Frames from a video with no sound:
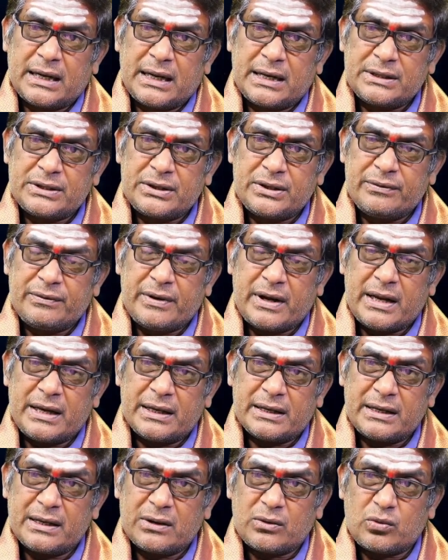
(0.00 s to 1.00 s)
రాశి
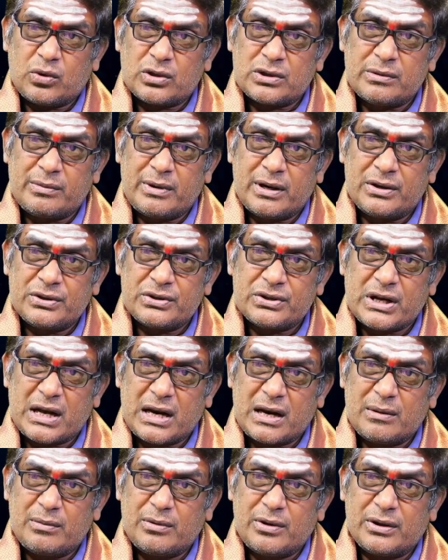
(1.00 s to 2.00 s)
వారికి కుచబలం
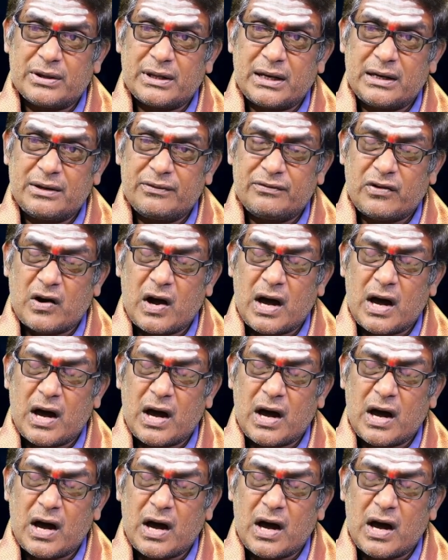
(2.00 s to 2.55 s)
చాలా బాగుంది అంటే